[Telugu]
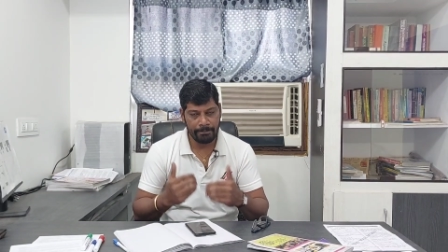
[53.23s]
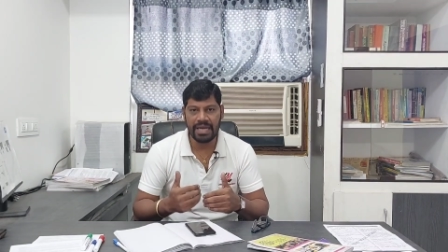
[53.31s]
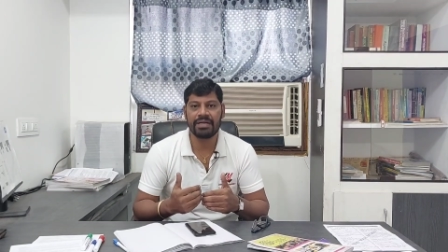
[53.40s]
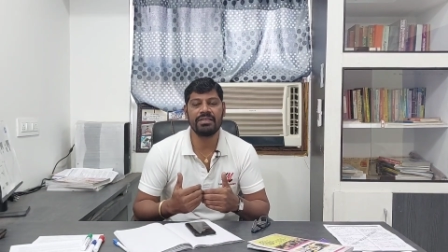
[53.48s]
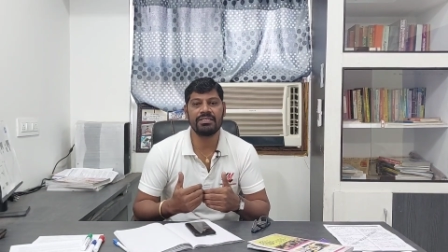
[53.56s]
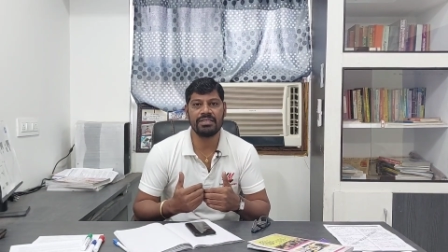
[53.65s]

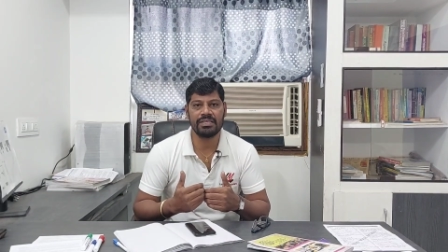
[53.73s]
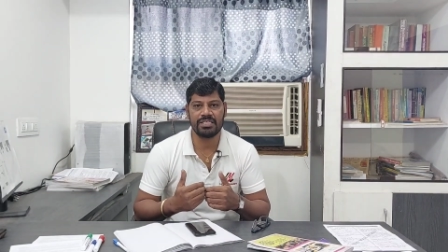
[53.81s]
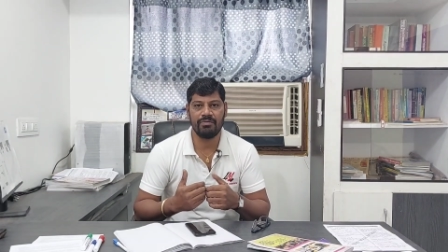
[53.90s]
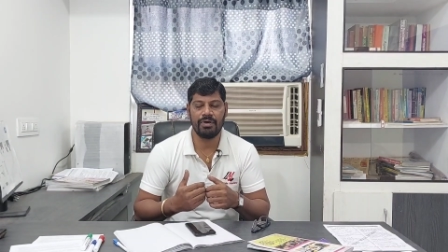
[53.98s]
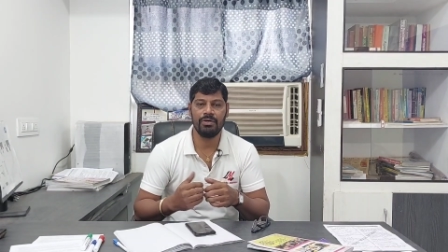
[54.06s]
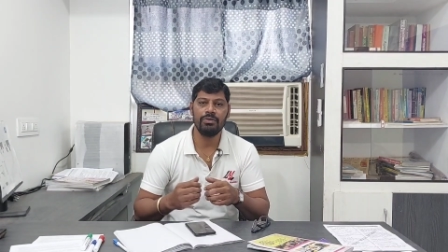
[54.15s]
ప్రాక్టీస్
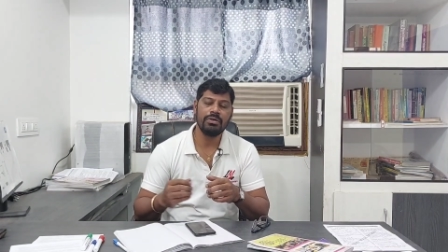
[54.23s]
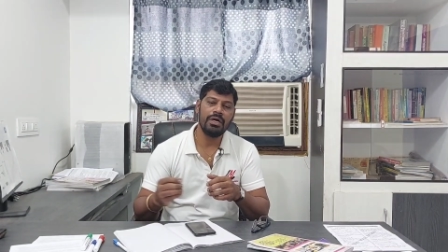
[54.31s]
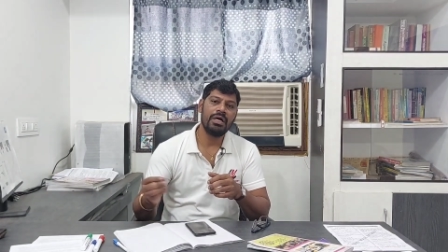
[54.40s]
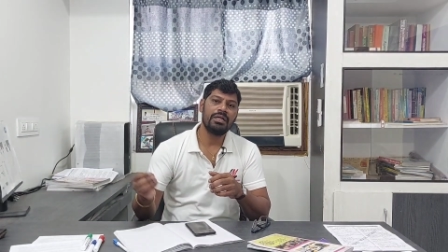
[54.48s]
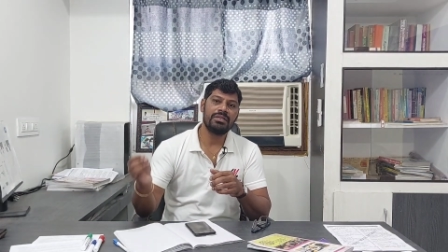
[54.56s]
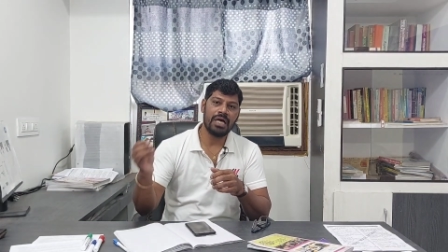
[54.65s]
చేసేవాళ్ళు
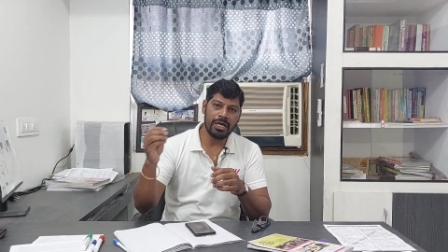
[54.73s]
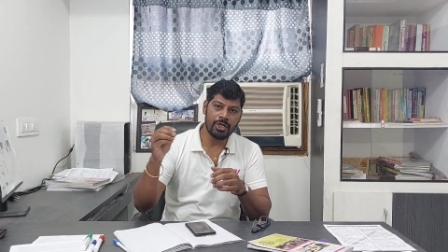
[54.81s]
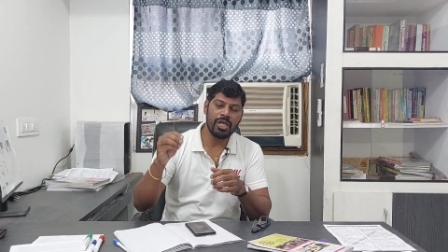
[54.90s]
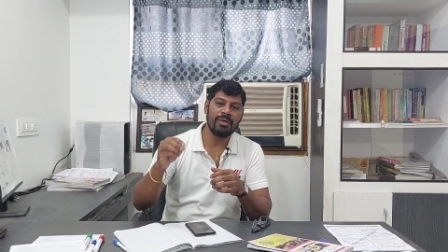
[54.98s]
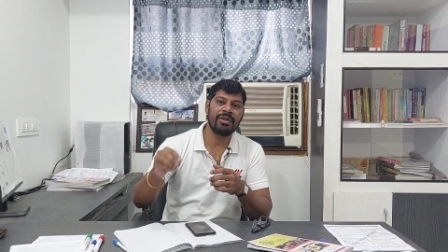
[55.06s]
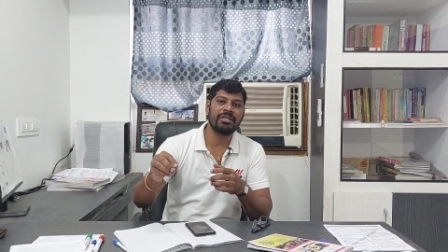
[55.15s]

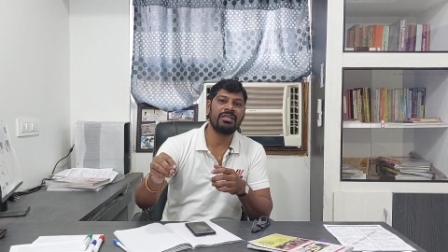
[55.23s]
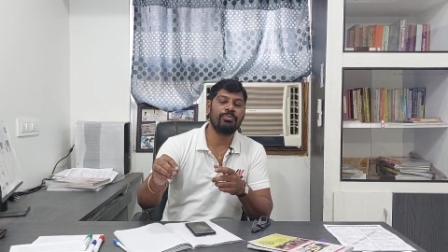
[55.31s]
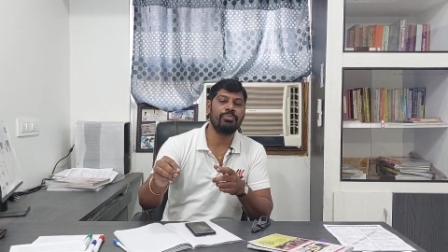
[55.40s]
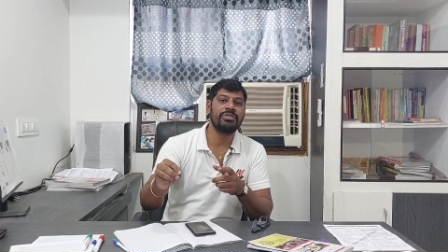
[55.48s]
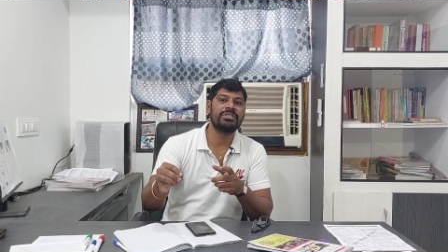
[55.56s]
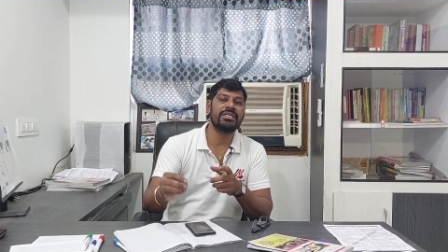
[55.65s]
దాంట్లో ఏమైనా
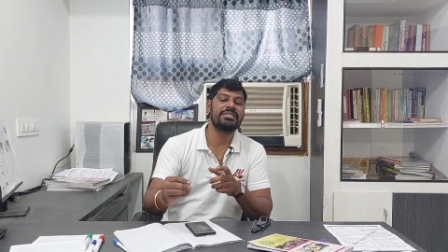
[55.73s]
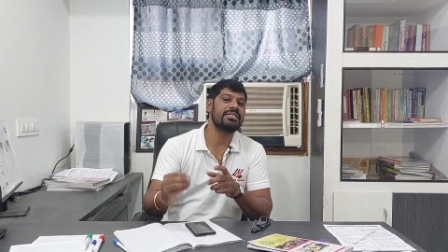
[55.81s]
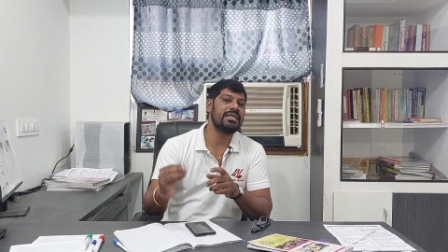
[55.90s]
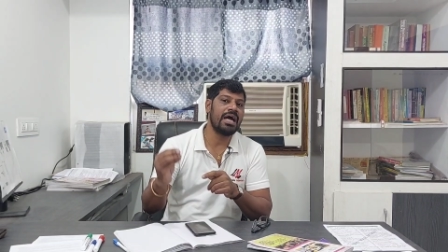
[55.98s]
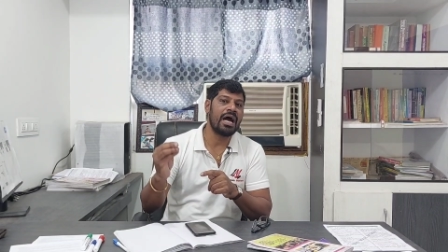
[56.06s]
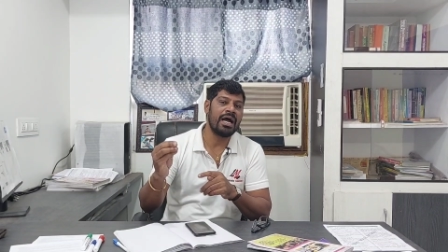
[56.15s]
తప్పులు
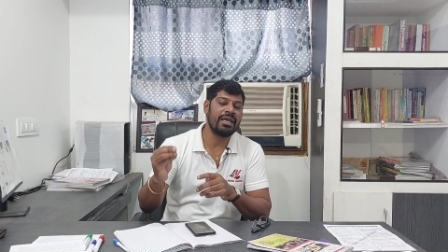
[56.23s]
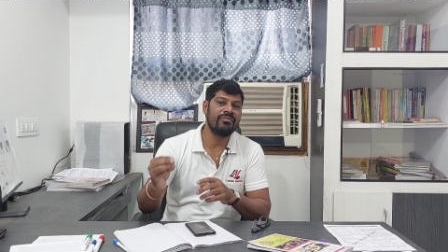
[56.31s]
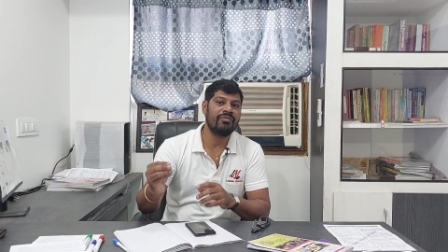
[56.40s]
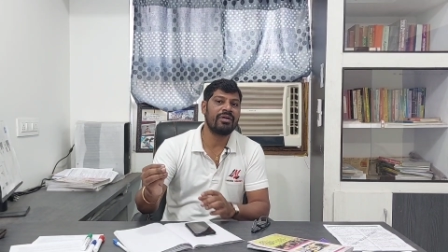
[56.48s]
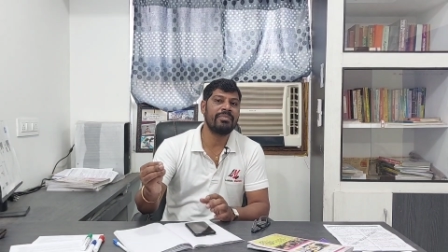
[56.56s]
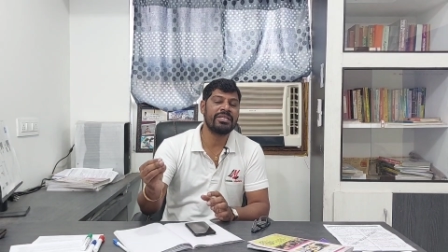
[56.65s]
చేస్తే ఆ
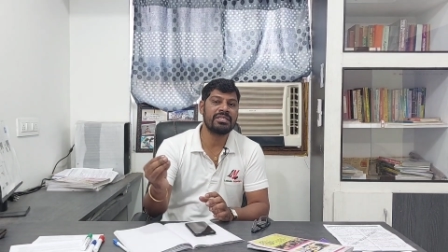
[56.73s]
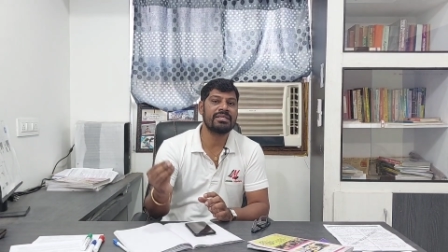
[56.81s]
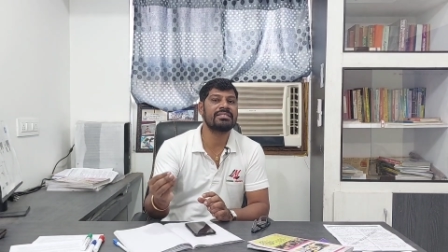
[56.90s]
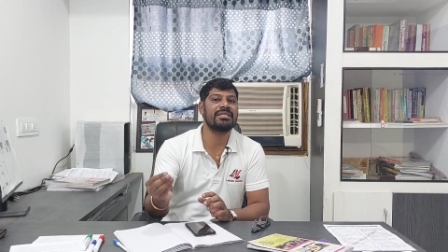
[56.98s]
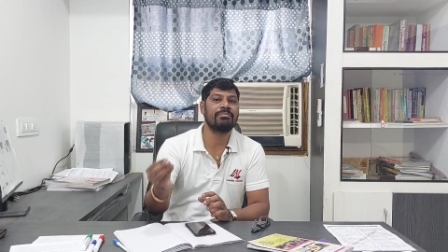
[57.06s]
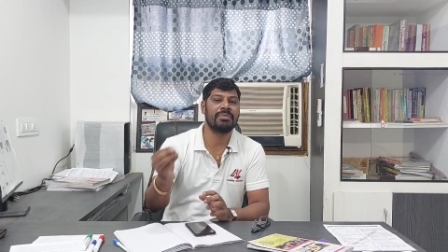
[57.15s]

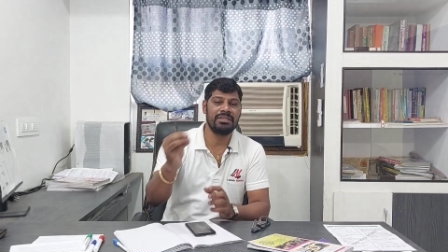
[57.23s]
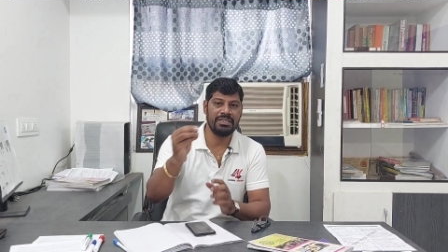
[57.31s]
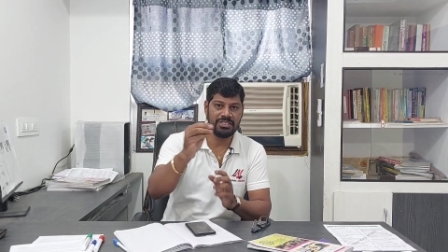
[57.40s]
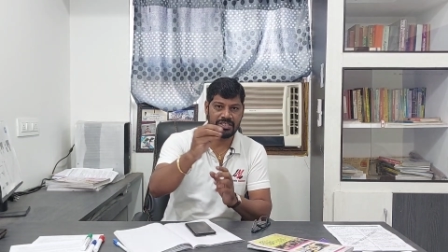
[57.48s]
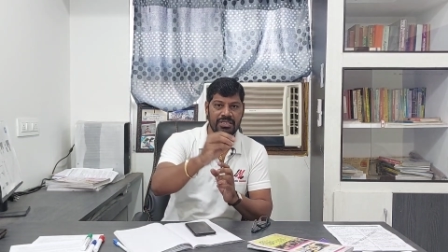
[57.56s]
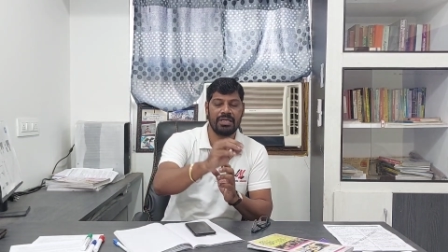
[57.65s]
ఇన్ఫర్మేషన్కి
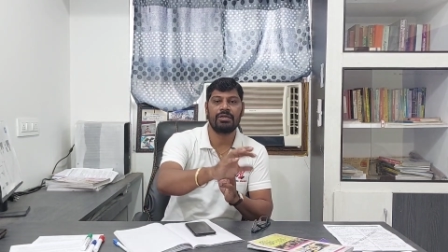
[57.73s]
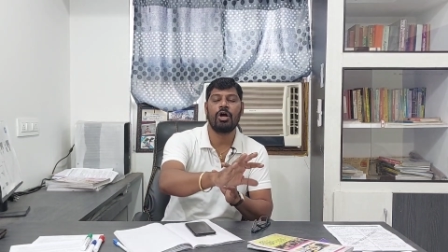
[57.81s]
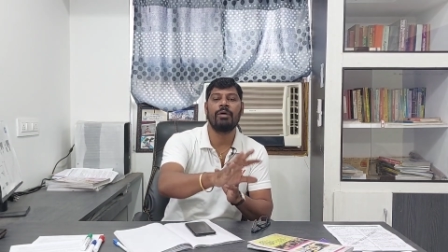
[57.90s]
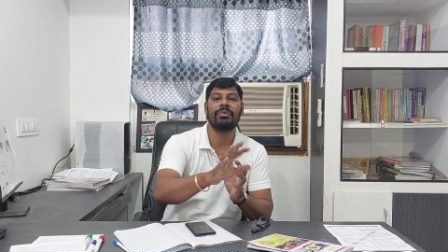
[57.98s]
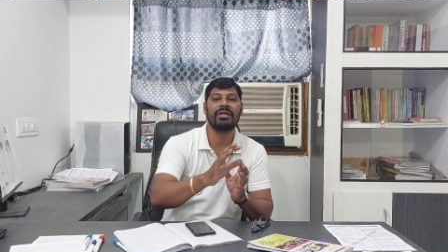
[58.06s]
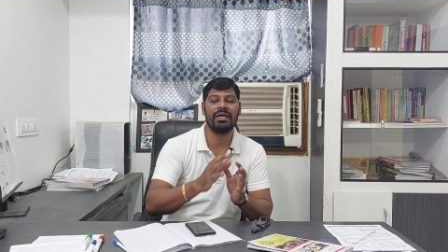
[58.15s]
సంబంధించిన
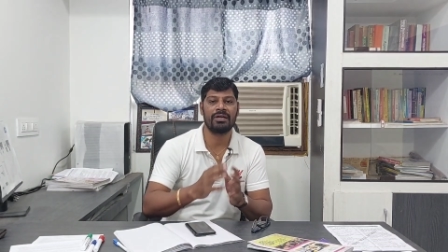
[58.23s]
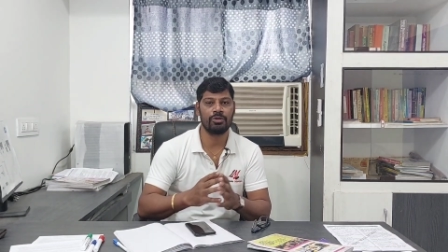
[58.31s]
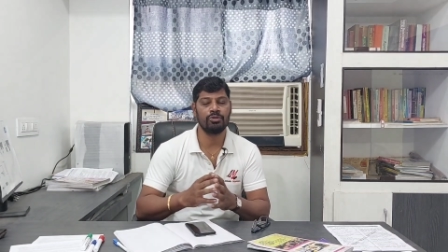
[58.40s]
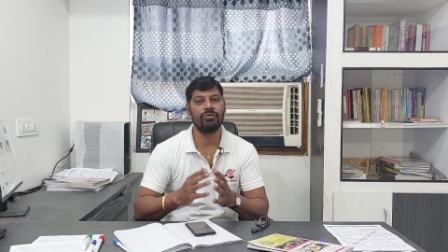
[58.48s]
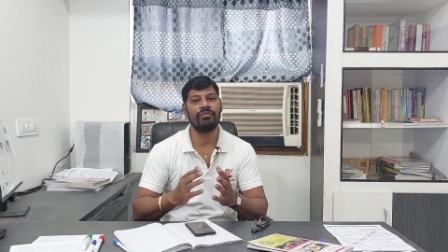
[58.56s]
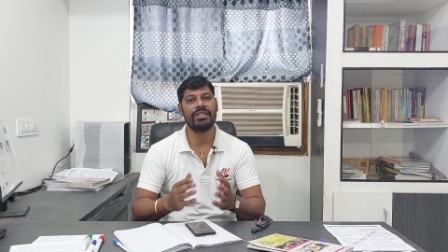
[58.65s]
టాపిక్
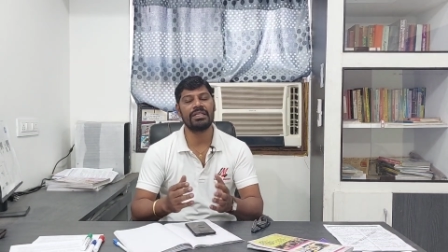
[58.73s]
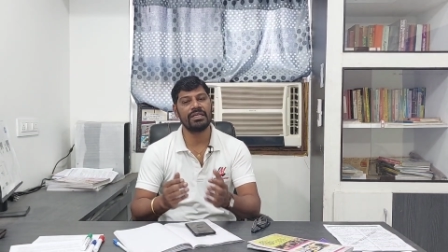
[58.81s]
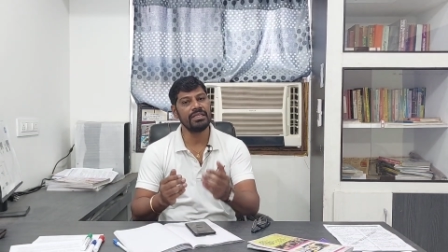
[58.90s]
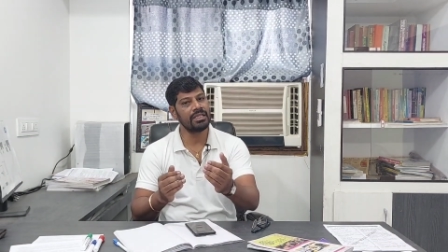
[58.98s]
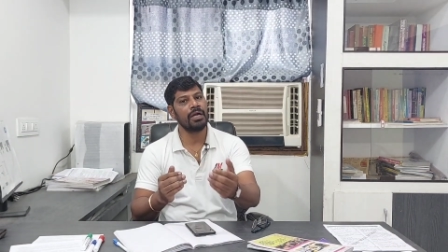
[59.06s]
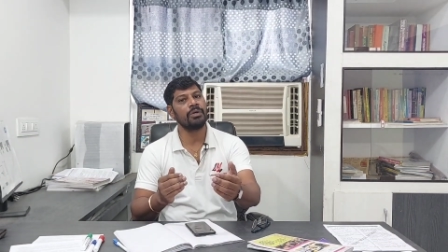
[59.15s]
ఎక్కడుందో
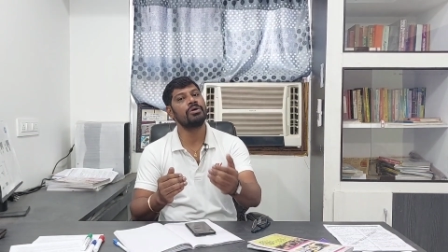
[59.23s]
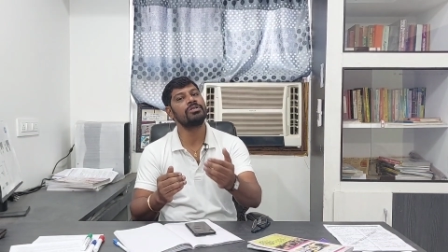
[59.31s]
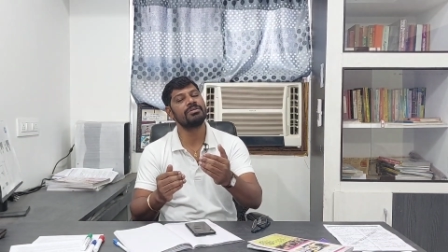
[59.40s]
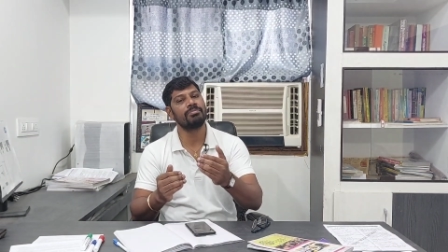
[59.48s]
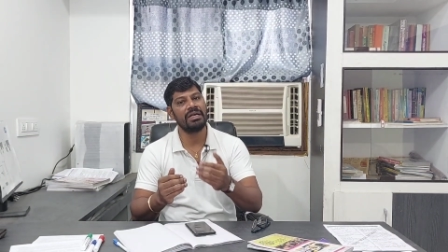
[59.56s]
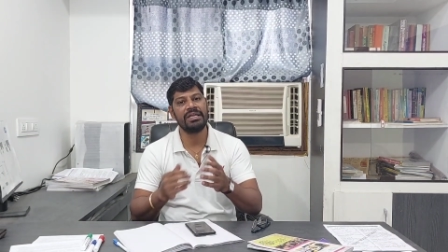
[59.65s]
వెతికి
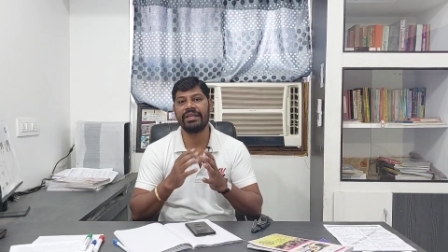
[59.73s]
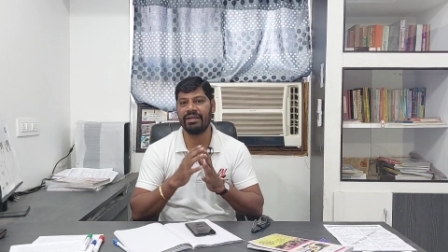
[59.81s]
దాంట్లోంచి మళ్ళీ